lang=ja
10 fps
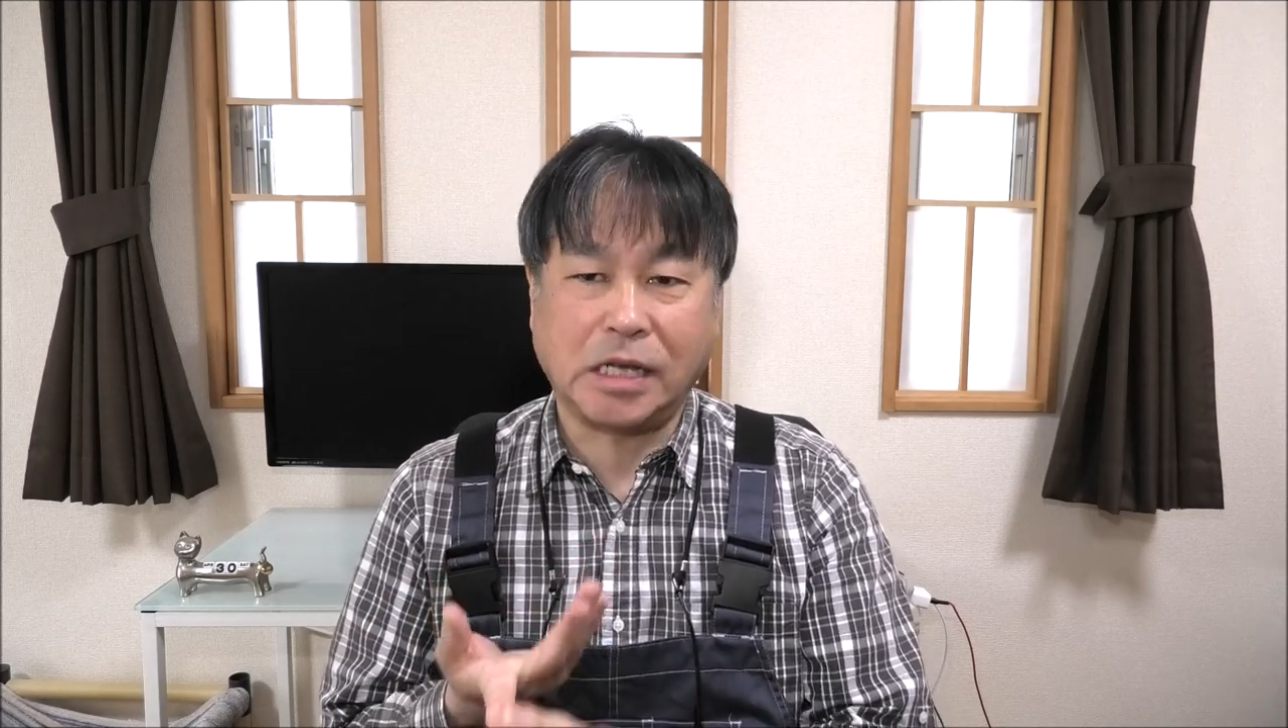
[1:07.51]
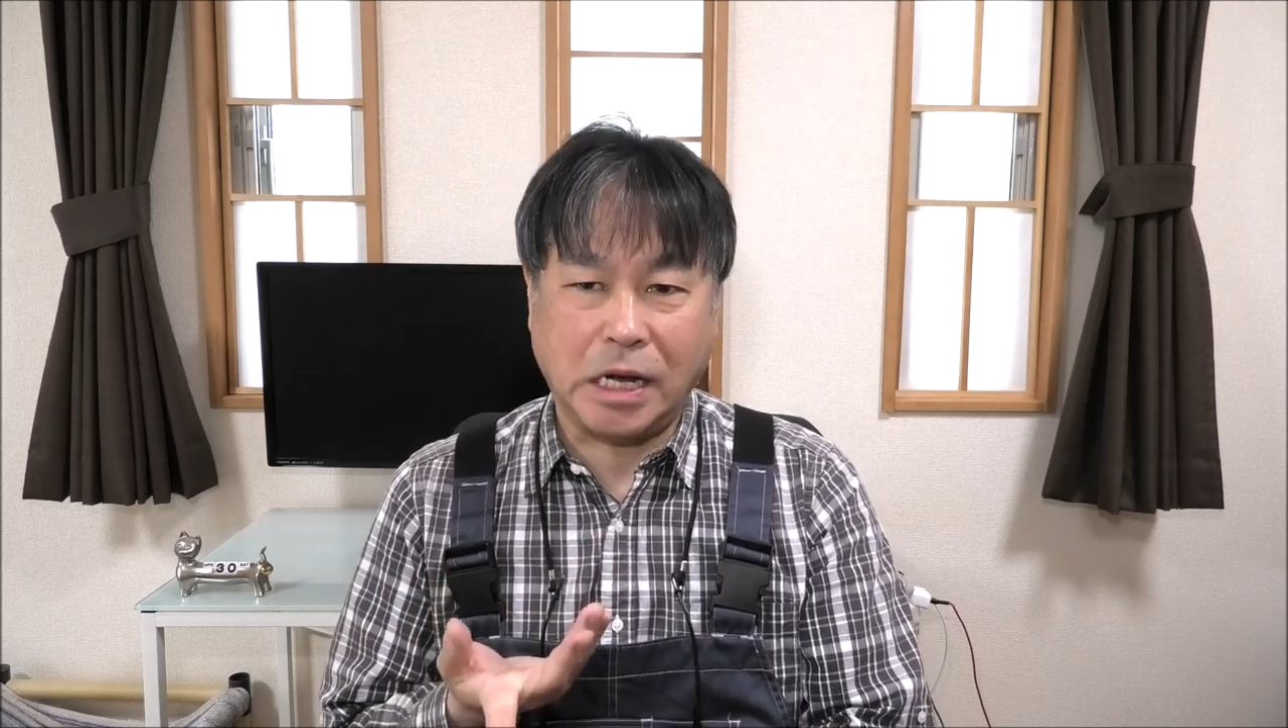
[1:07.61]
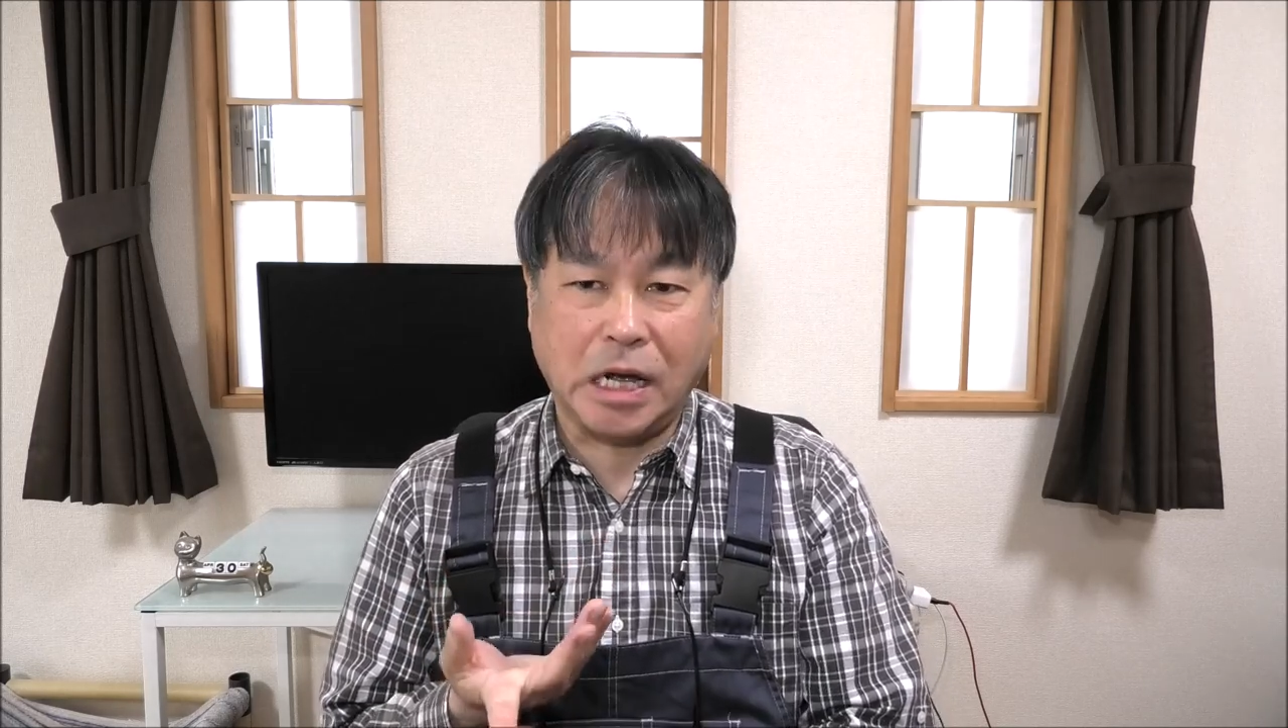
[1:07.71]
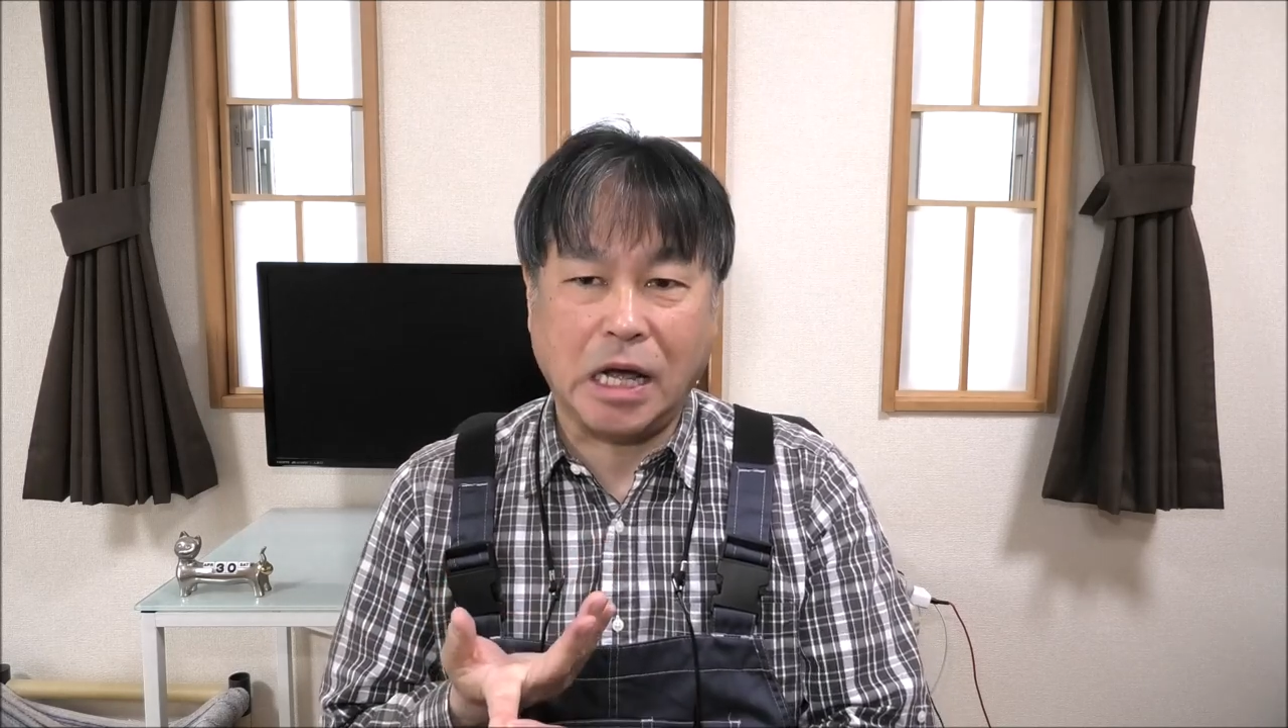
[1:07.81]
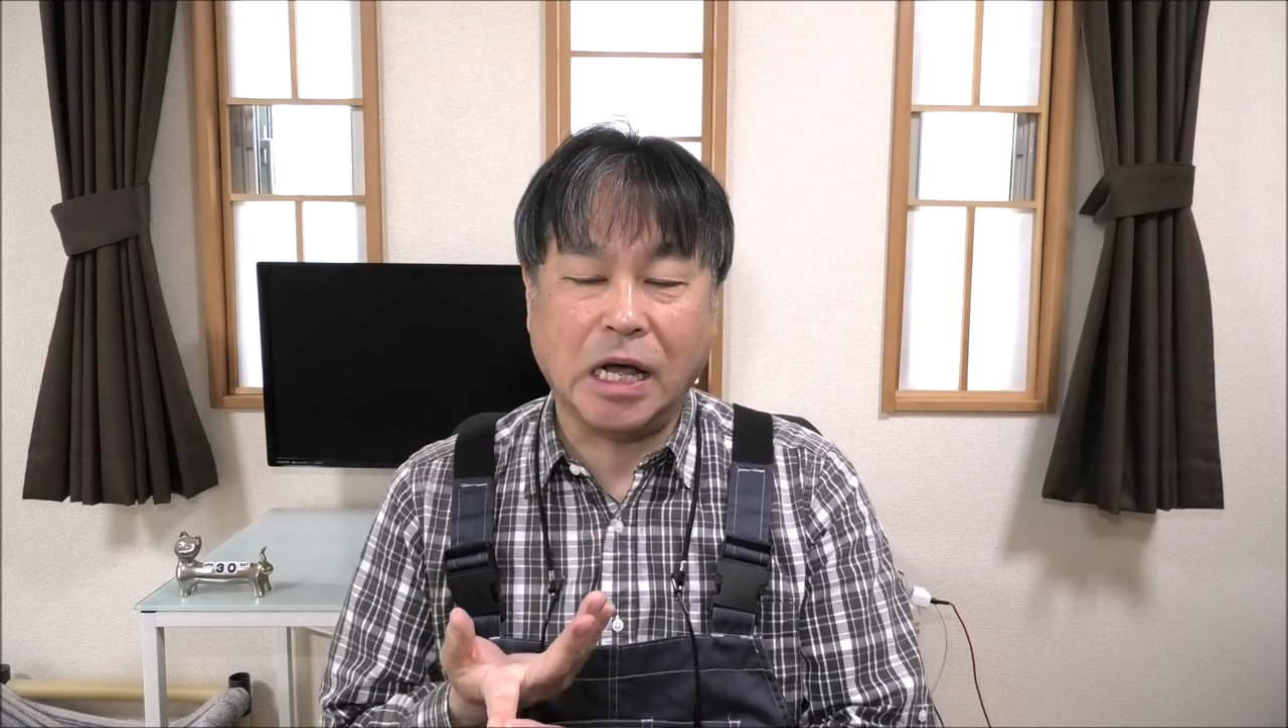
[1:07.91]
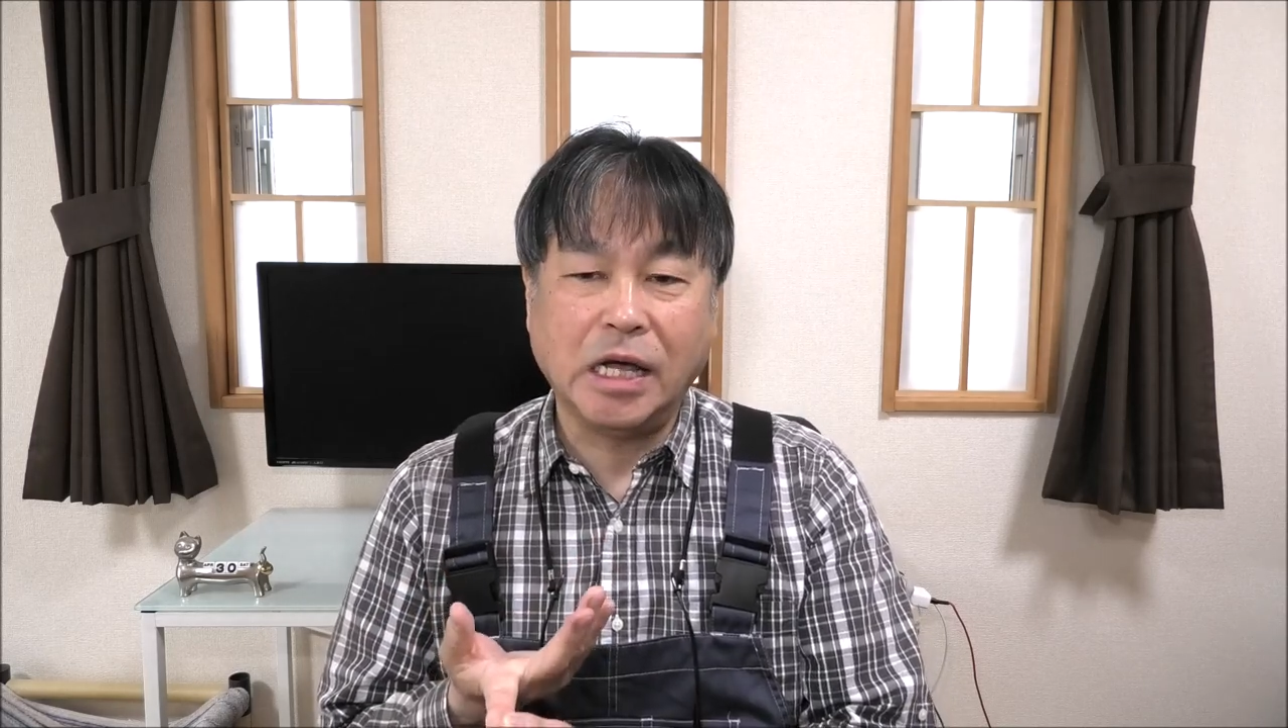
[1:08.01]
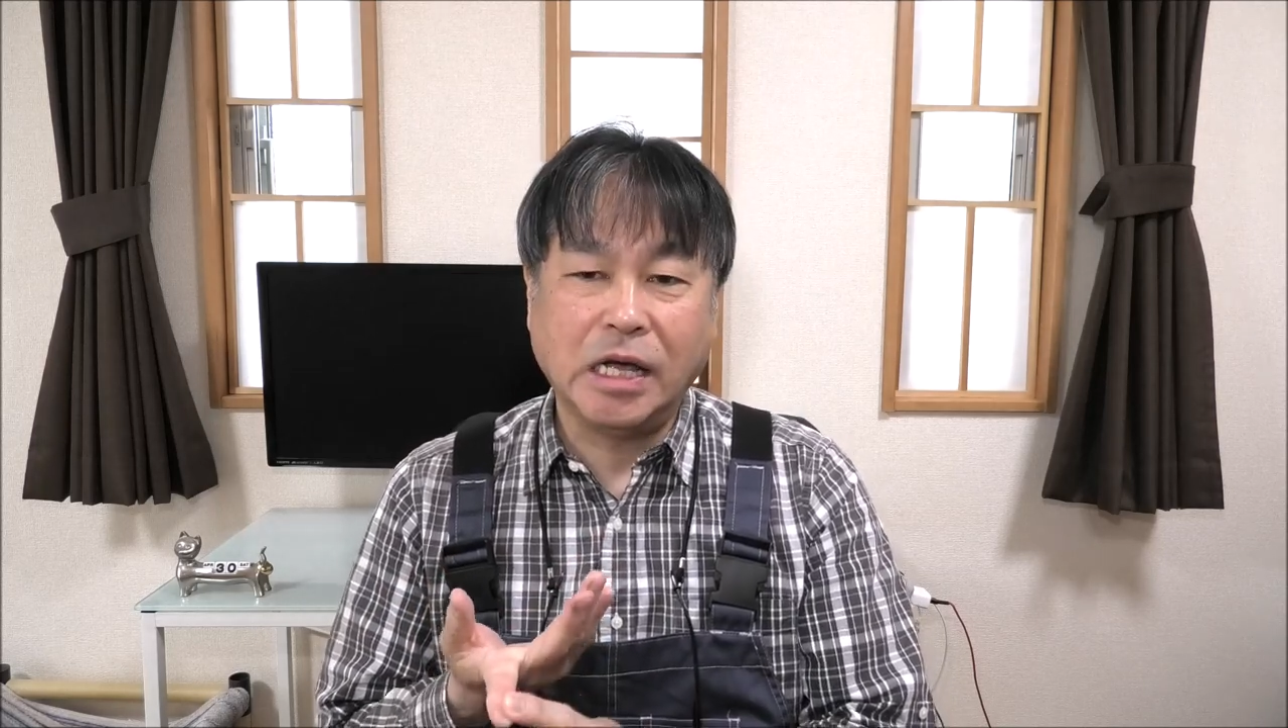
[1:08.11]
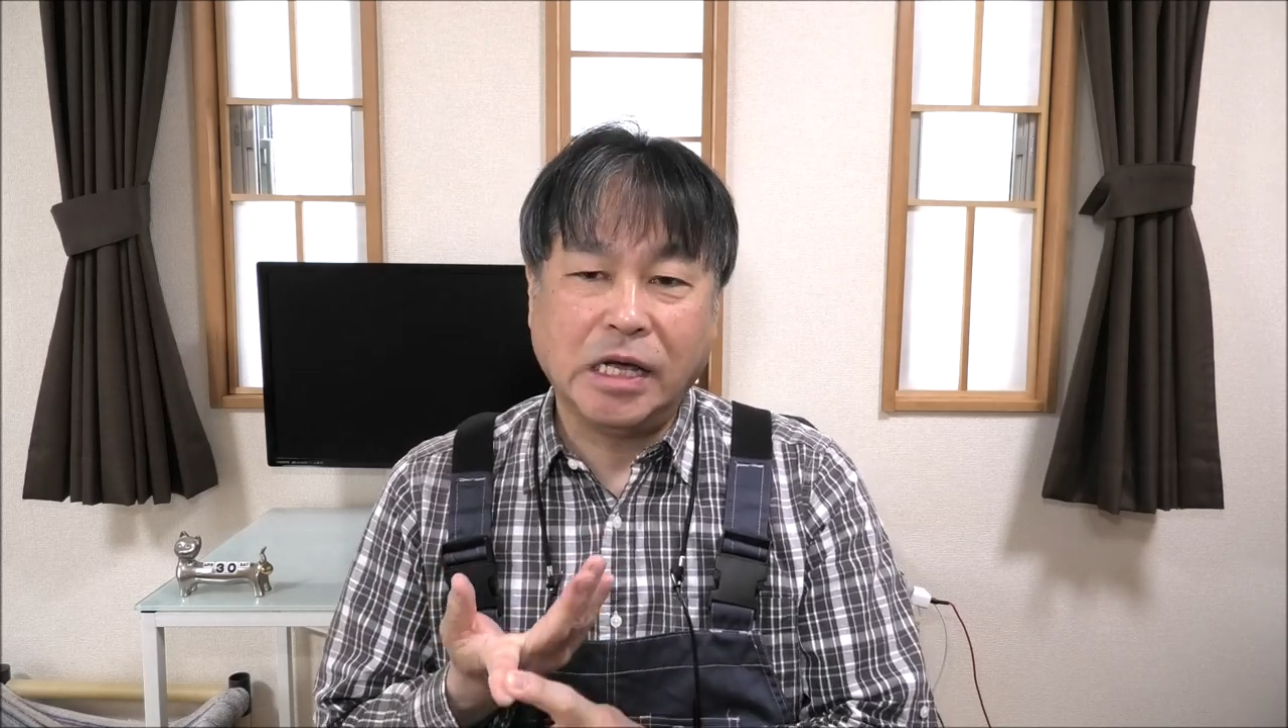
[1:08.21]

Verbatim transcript: から